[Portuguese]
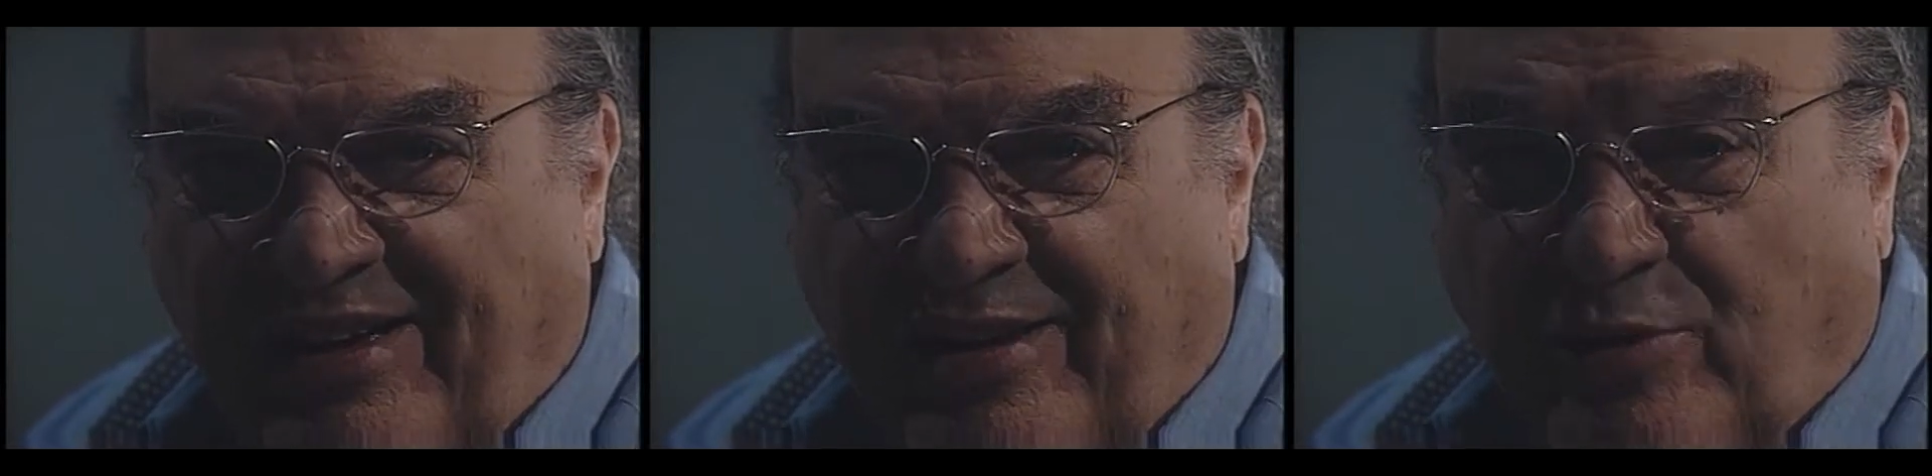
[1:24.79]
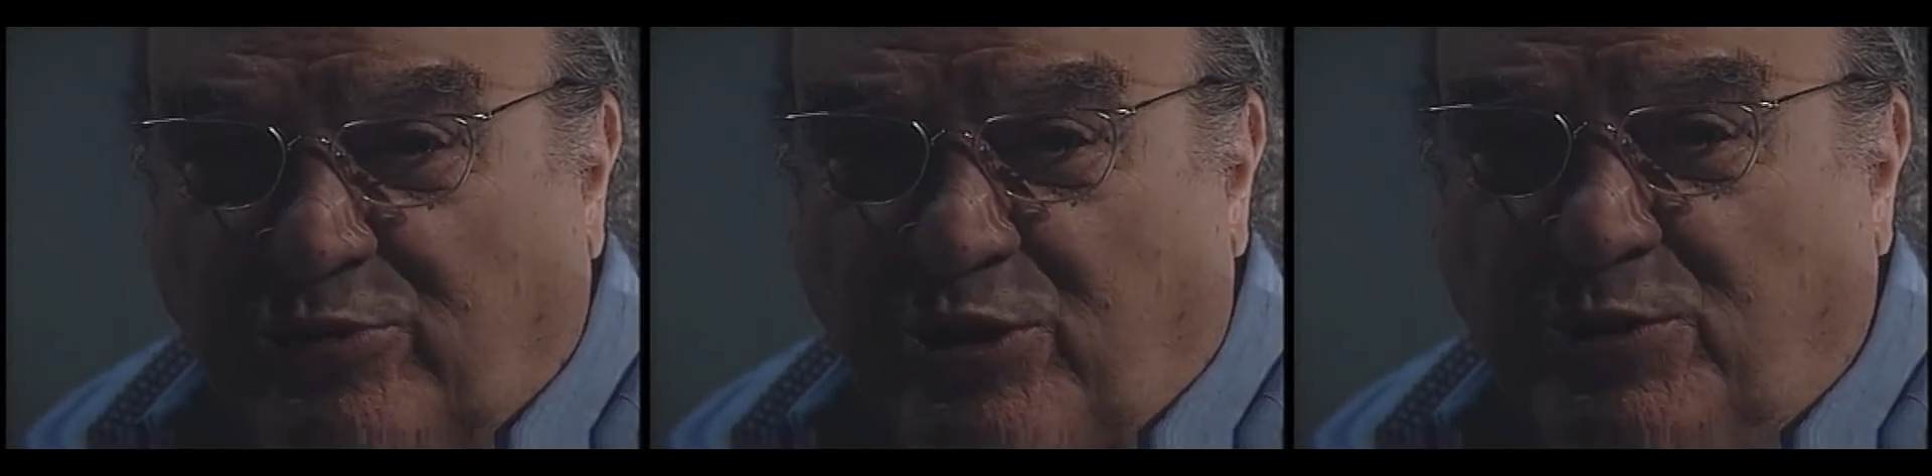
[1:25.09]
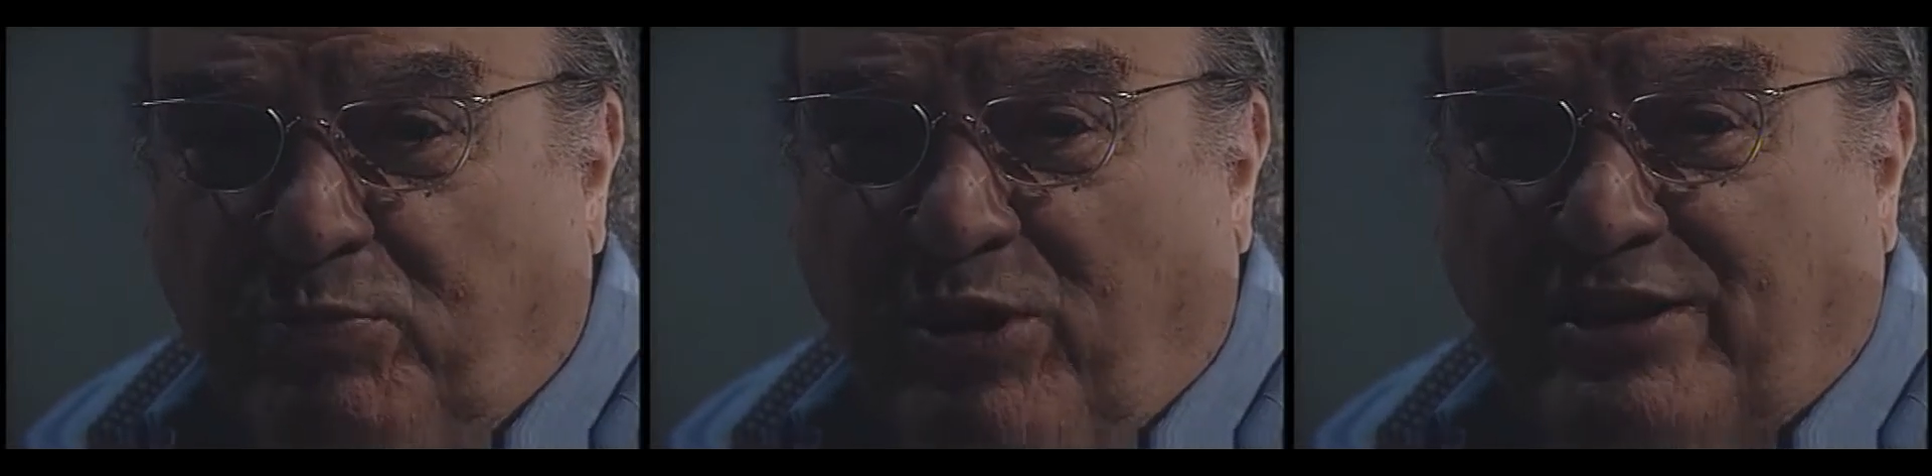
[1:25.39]
e aos
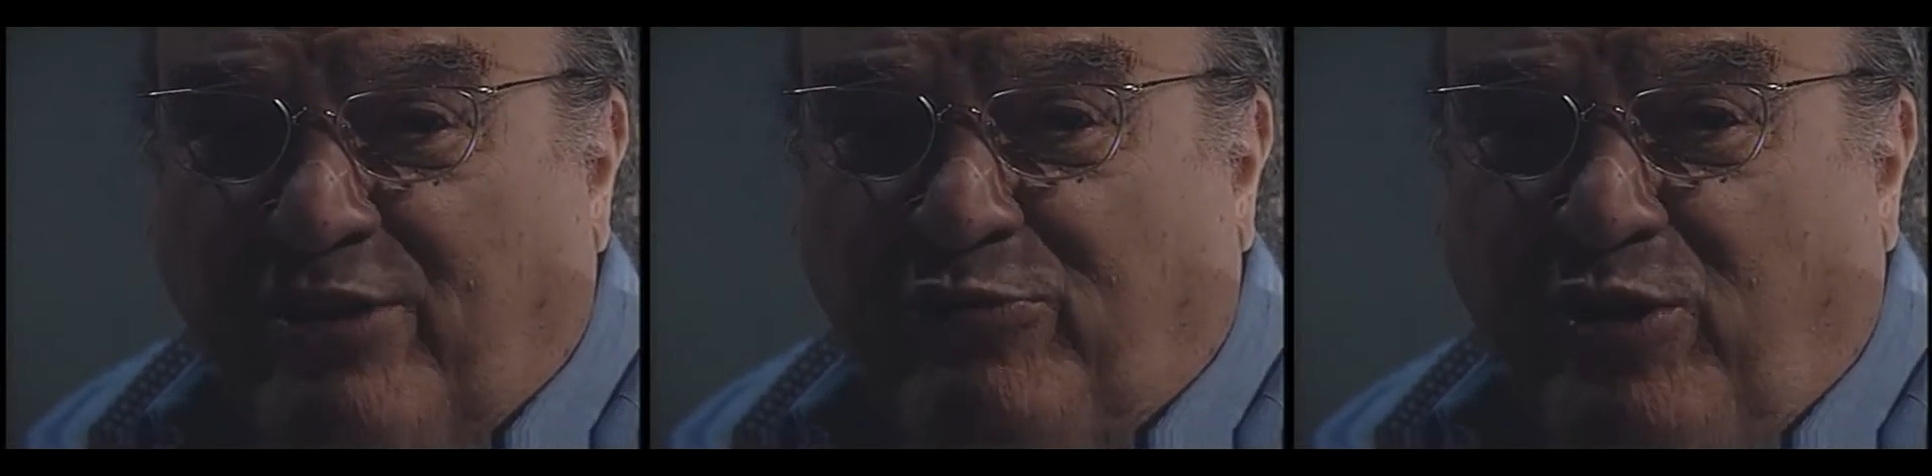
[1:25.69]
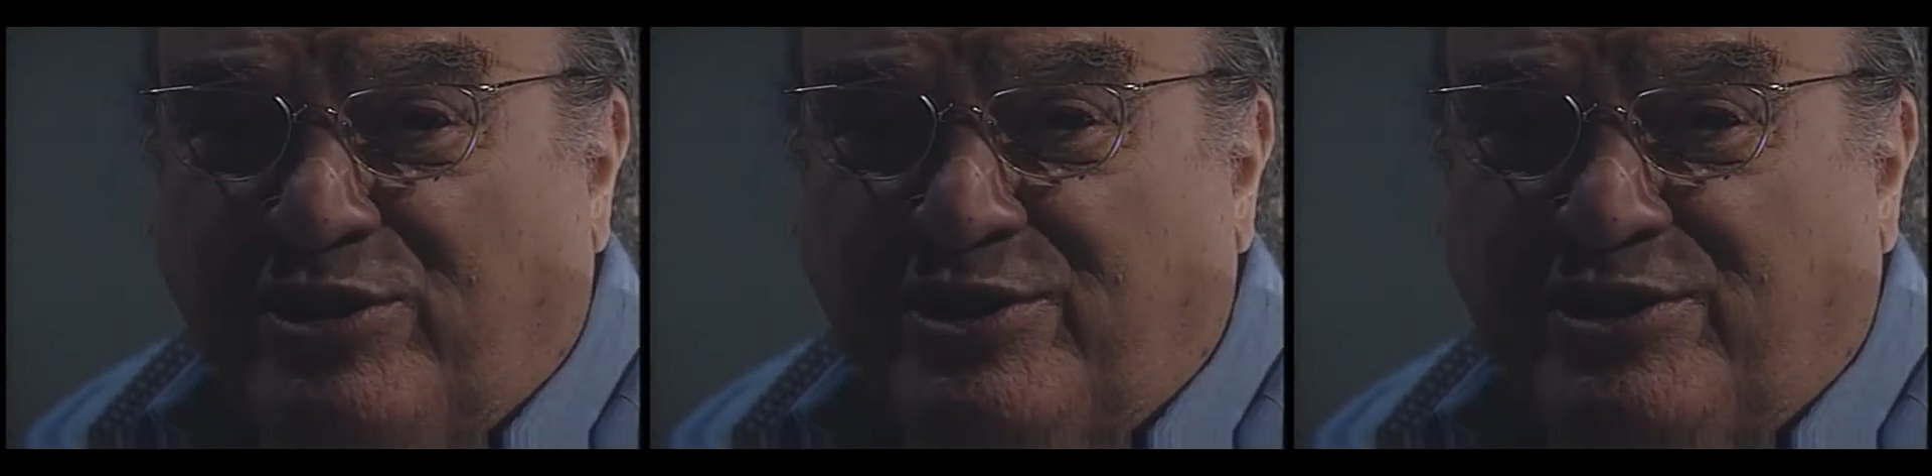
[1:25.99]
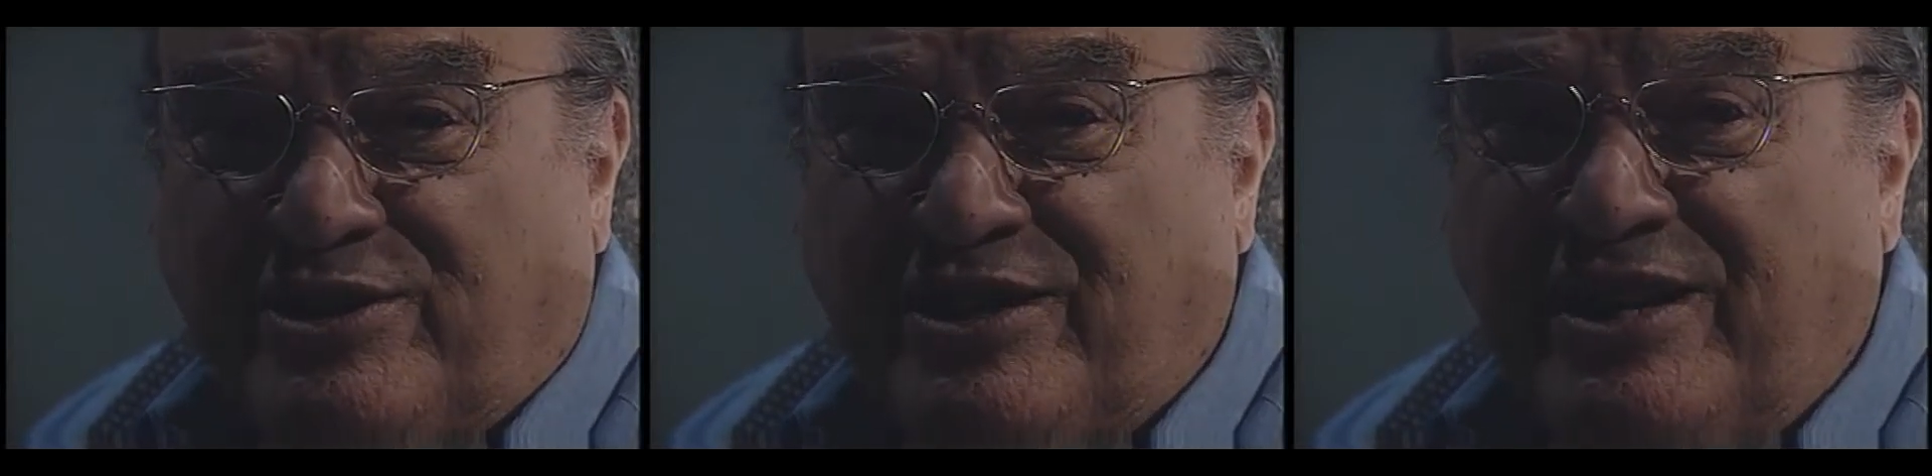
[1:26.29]
dois
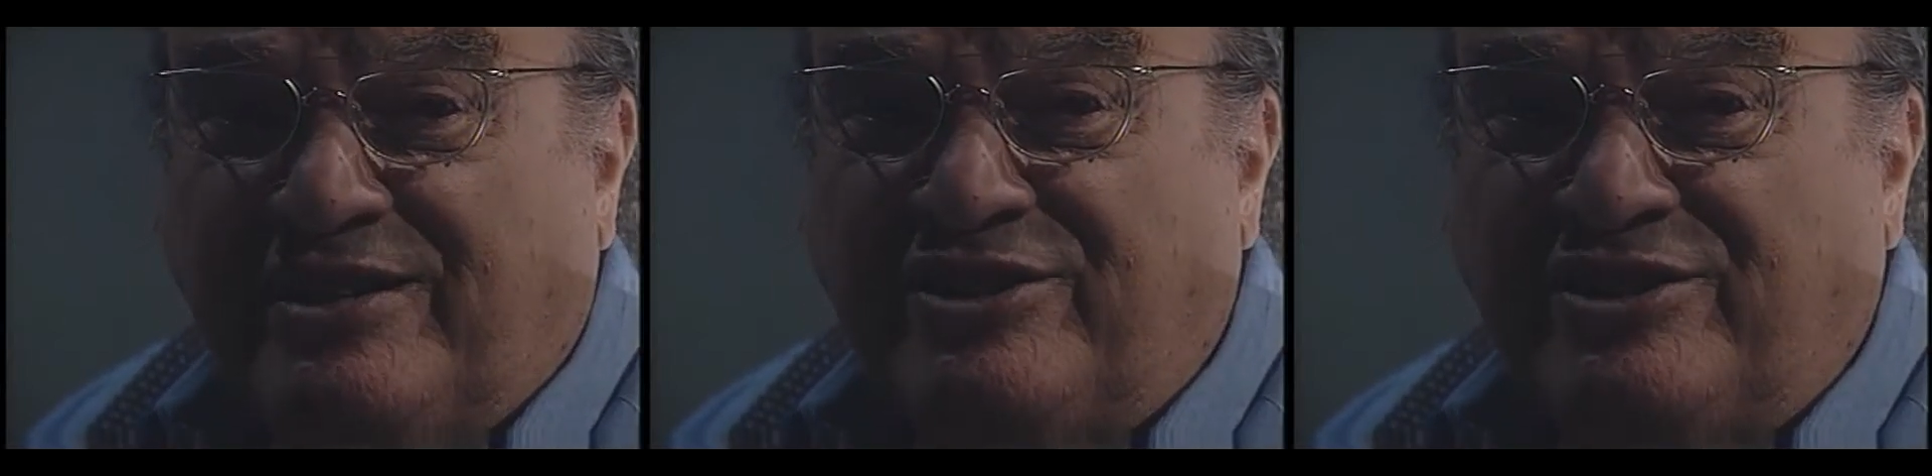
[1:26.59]
porta-vozes